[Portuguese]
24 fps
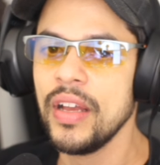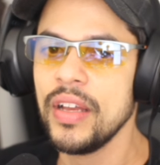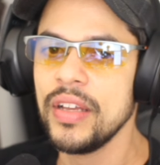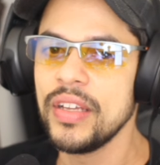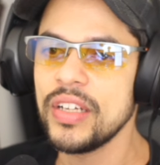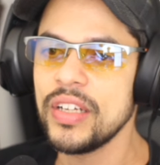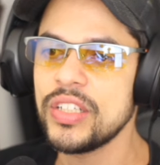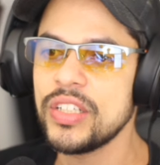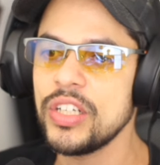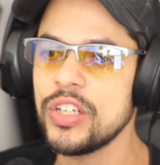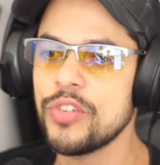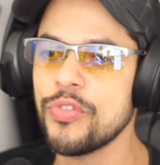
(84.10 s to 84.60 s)

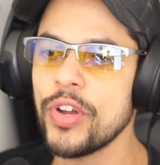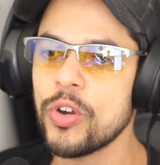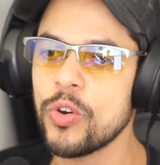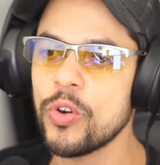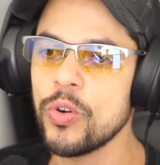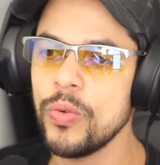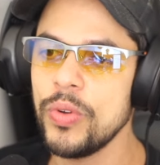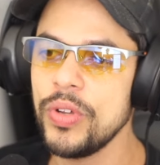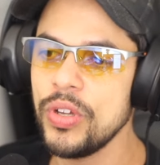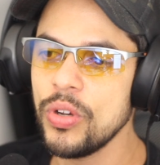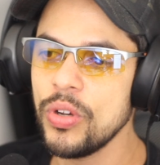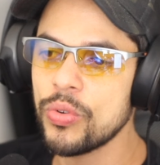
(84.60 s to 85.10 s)
E a gente vai
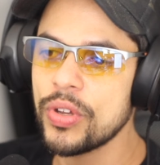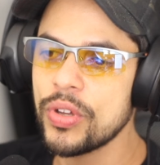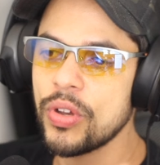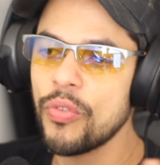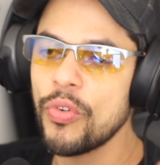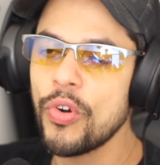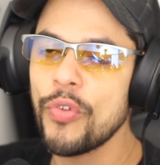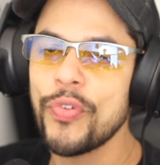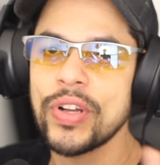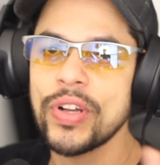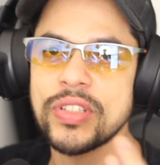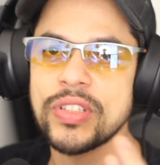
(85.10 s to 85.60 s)
e o que eu
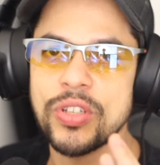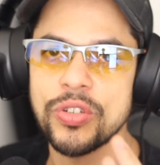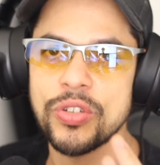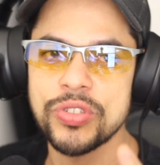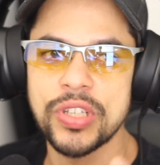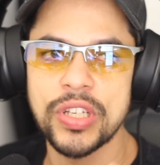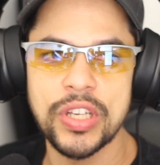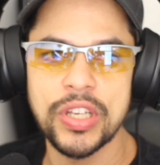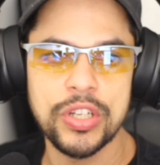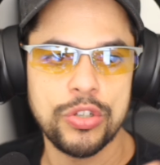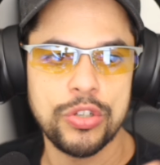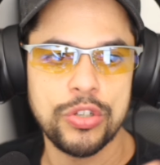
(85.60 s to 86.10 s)
vou fazer é o
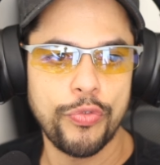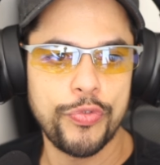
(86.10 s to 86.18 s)
seguinte,